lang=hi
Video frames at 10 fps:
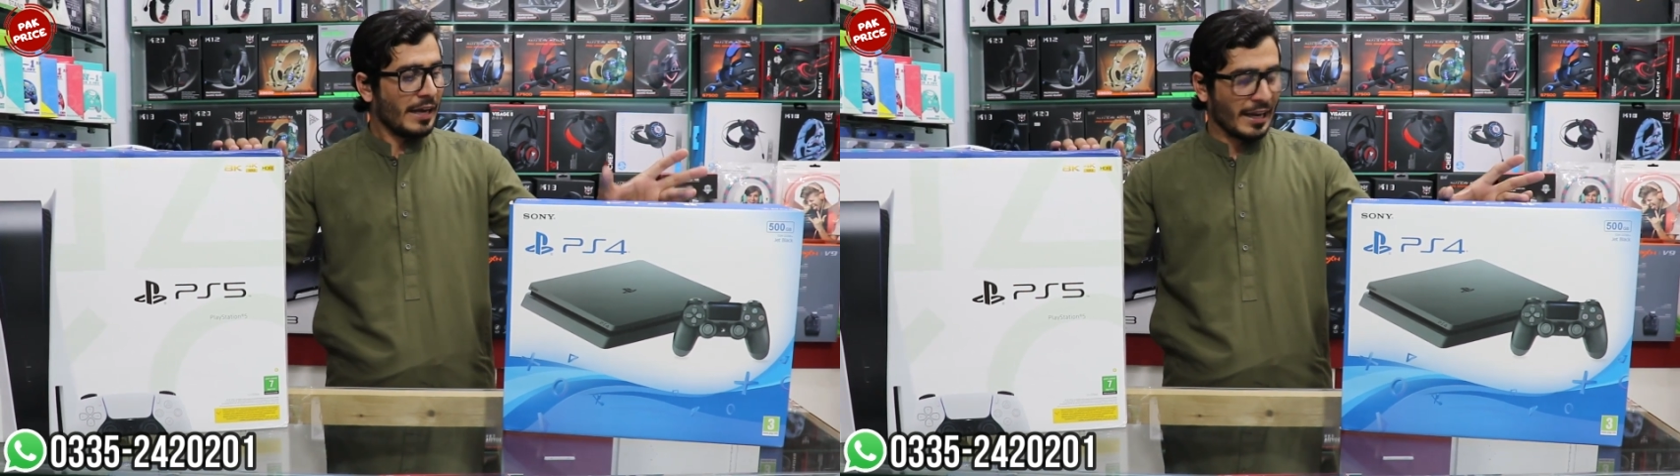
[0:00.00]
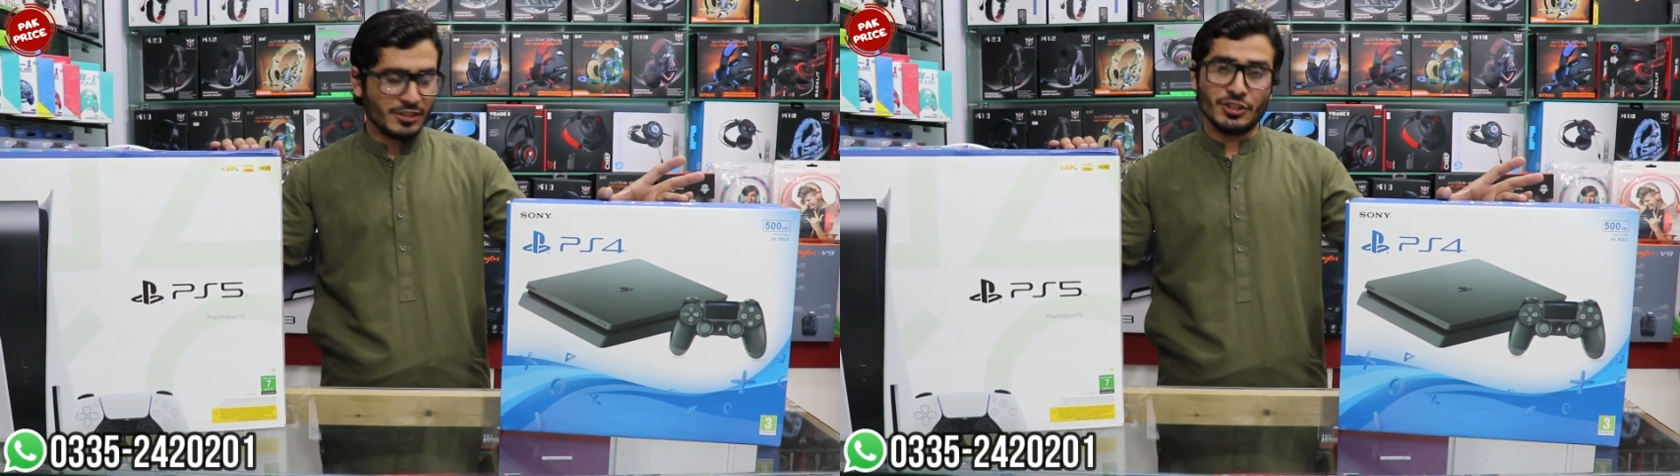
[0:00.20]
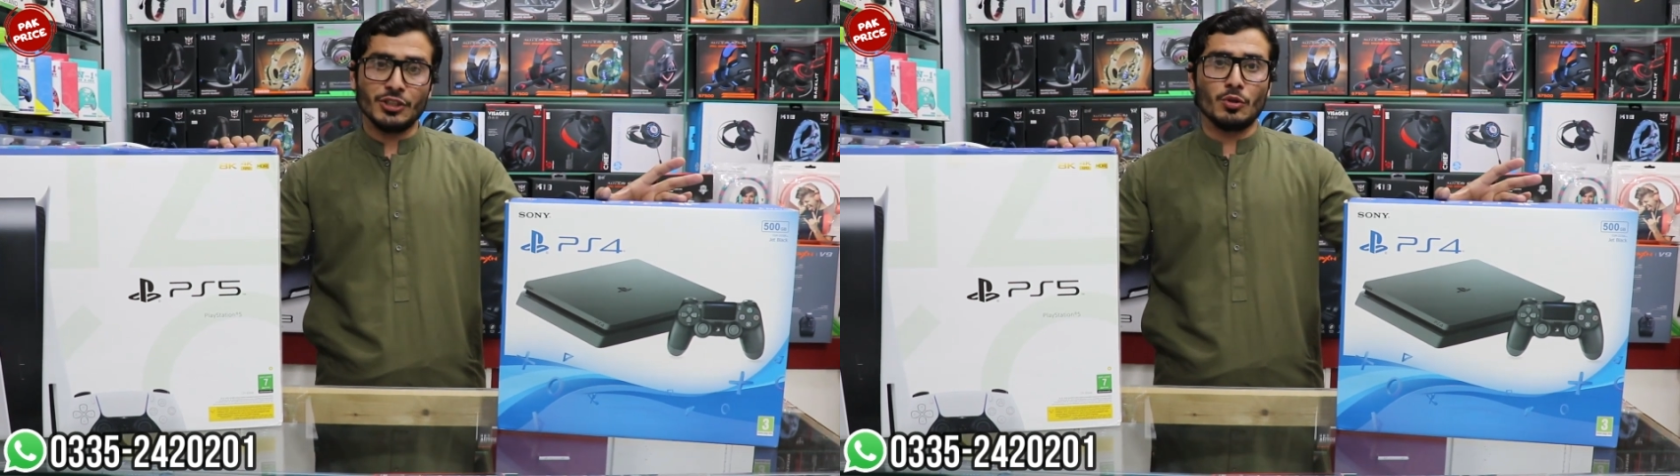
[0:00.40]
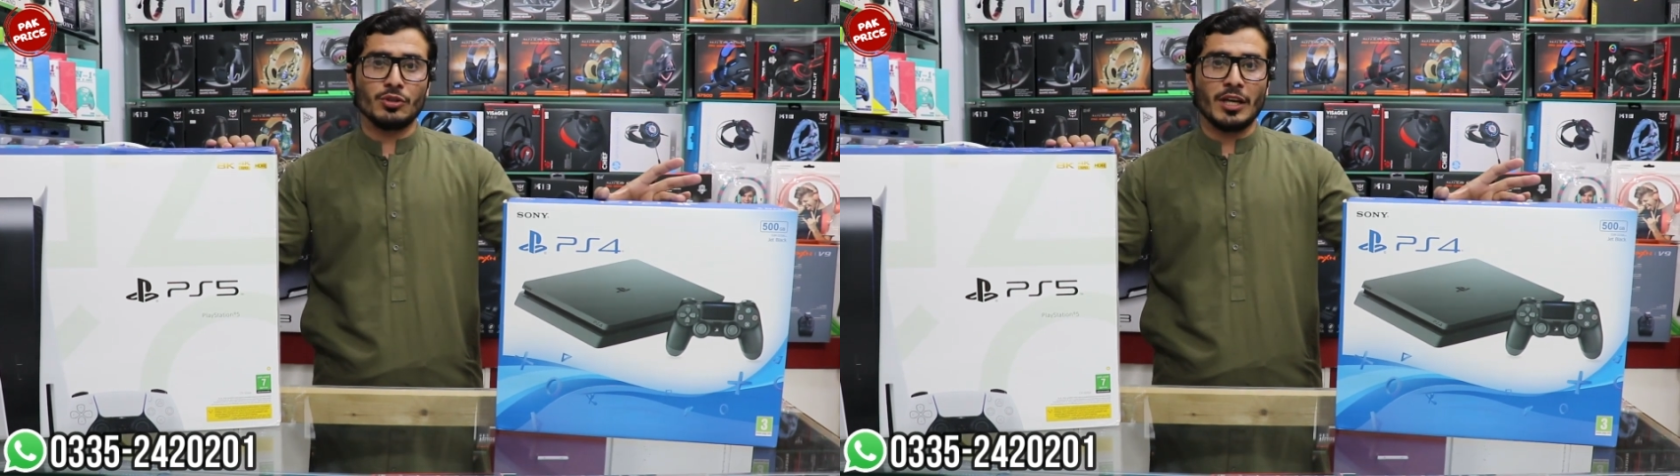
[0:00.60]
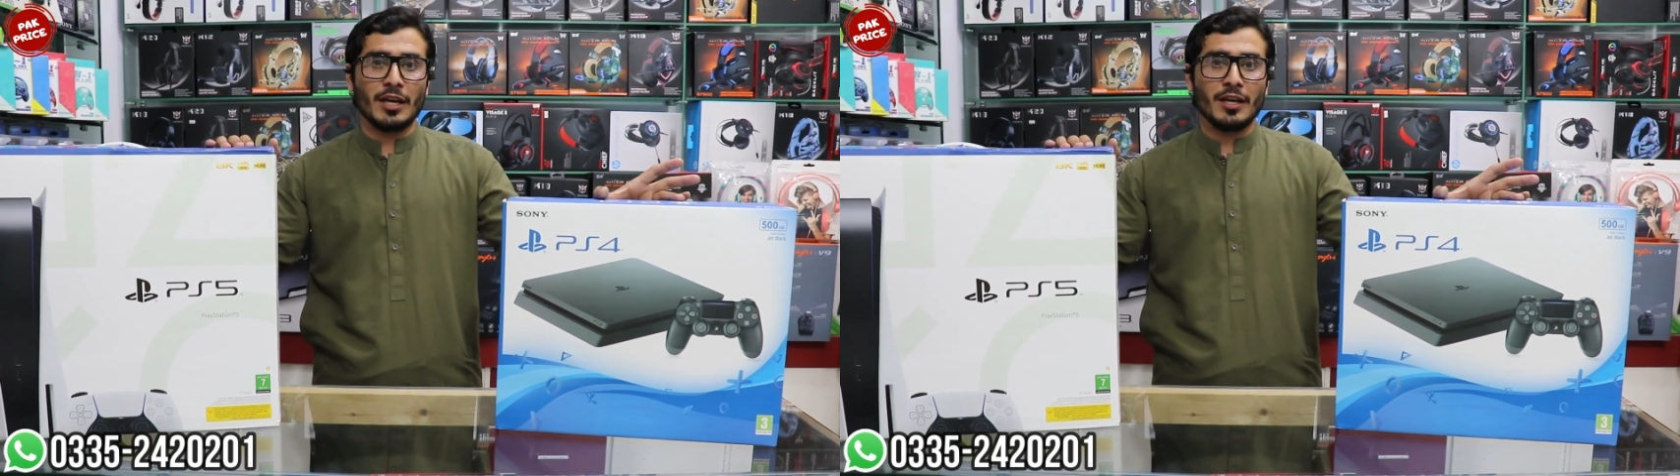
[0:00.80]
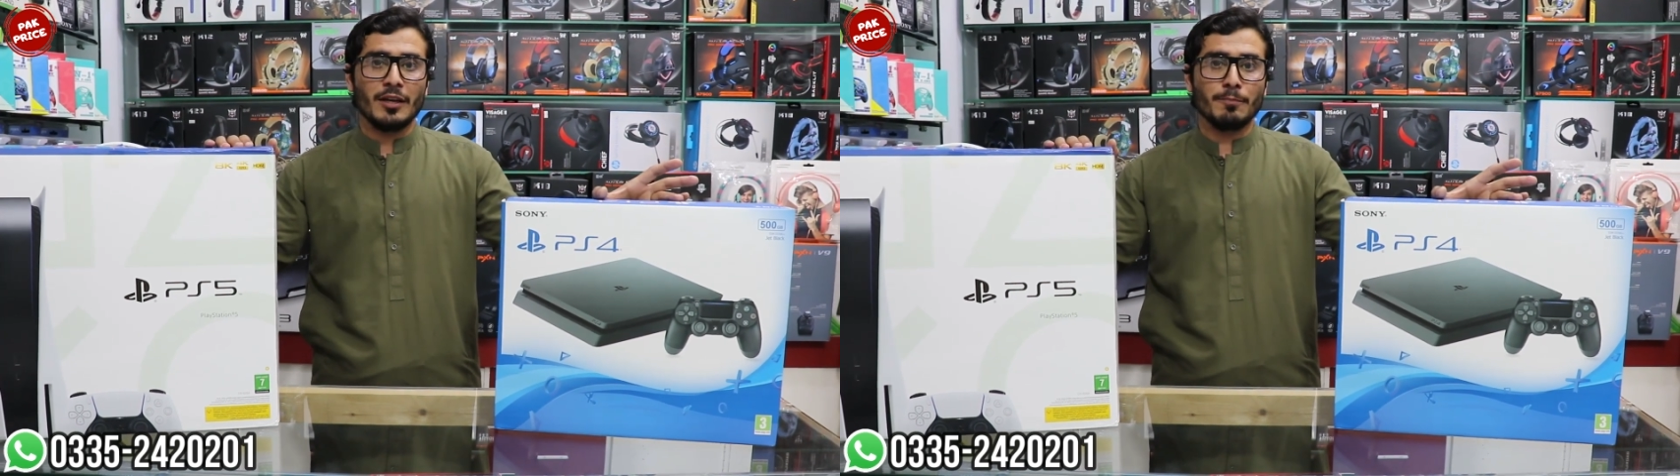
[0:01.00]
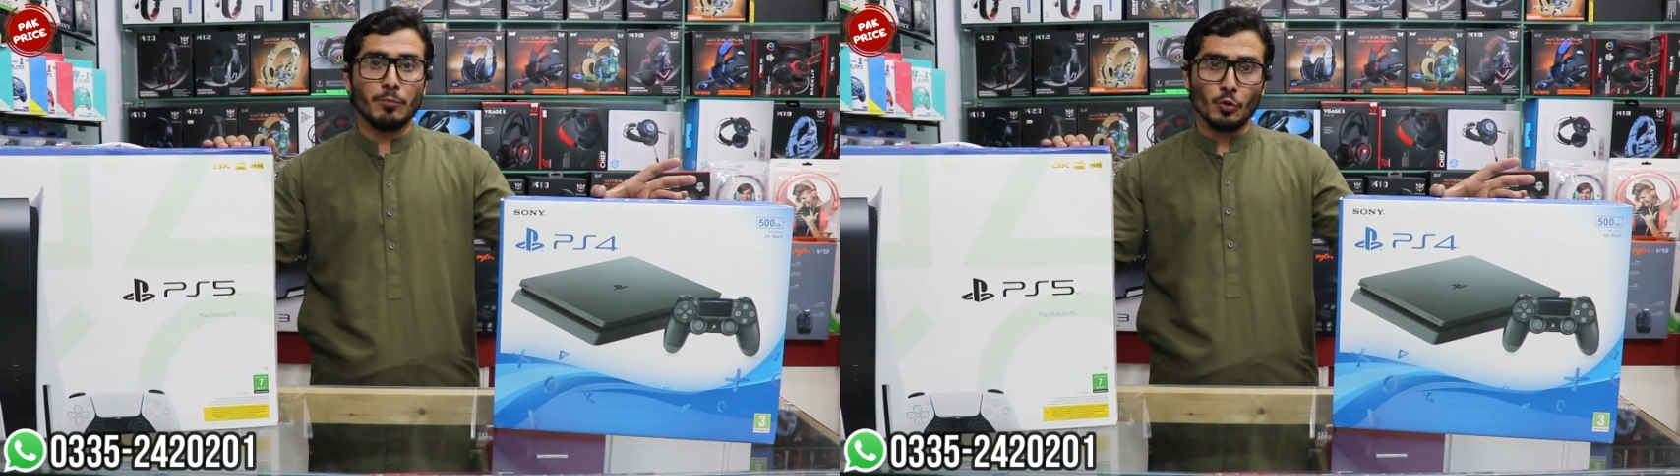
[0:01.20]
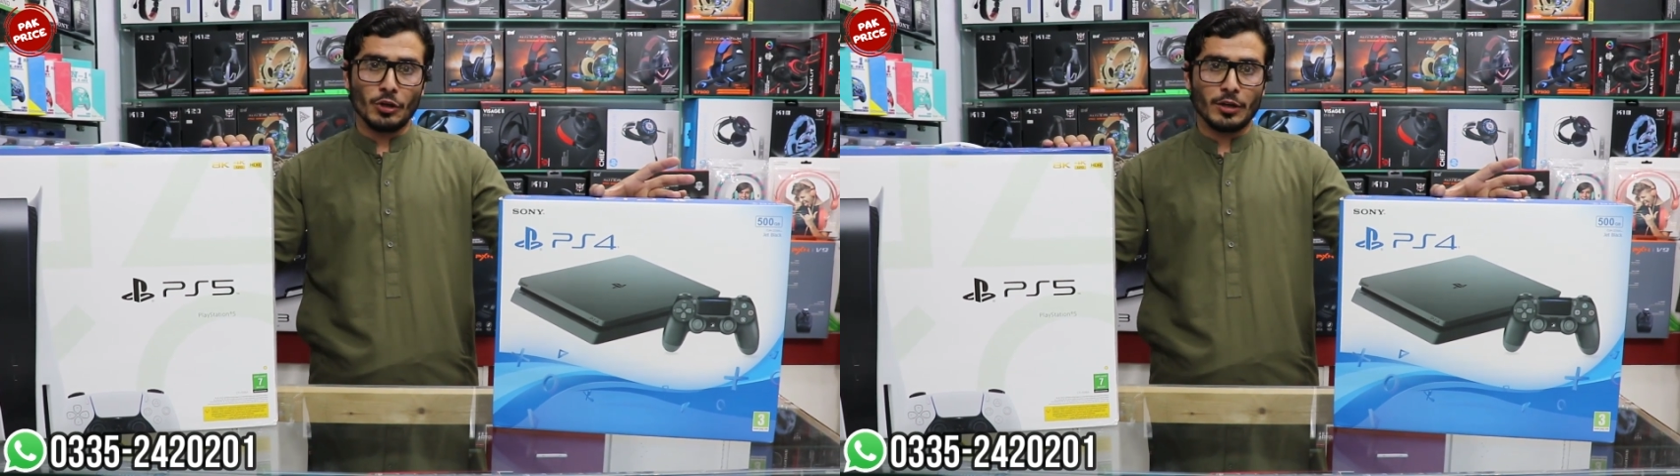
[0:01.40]
एच डी होता है अच्छा
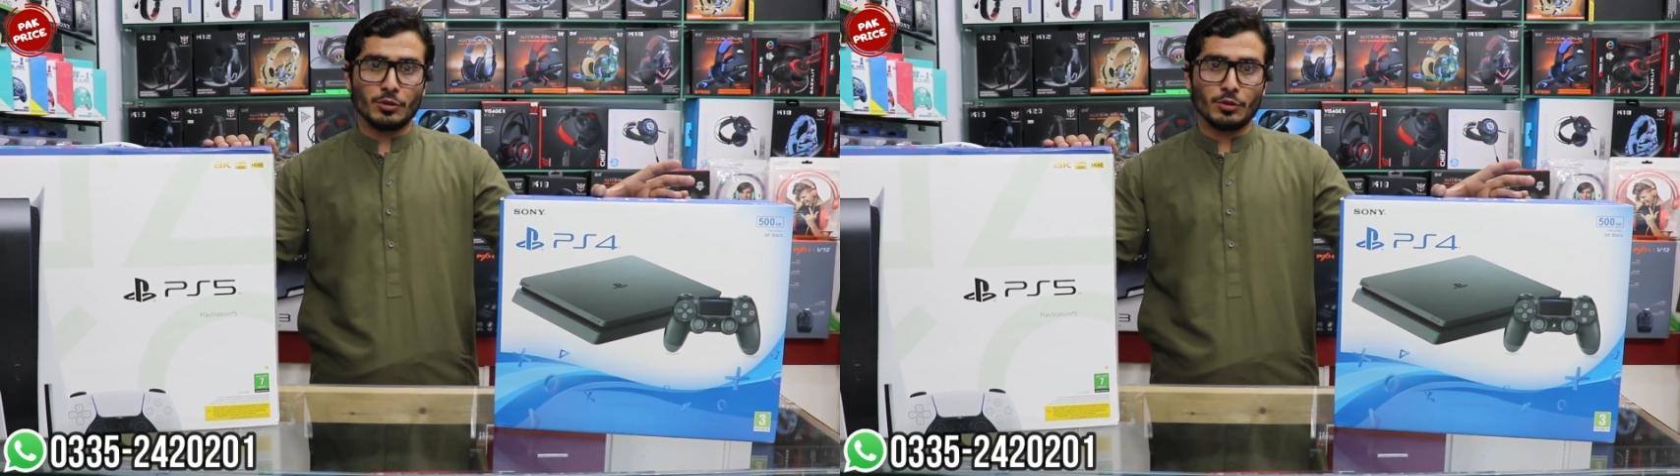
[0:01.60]
ब्लूरे